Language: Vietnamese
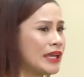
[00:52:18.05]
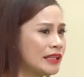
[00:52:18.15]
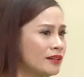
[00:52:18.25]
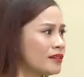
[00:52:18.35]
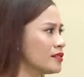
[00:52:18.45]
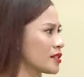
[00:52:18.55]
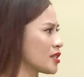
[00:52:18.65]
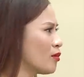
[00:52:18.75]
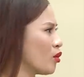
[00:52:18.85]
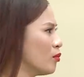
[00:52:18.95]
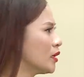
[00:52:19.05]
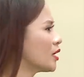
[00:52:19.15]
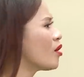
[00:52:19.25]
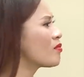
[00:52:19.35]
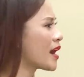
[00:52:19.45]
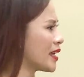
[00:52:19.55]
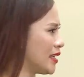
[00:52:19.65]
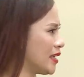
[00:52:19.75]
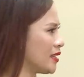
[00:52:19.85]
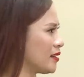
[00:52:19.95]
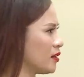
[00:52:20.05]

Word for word: ý thức được chồng của mình không ra gì,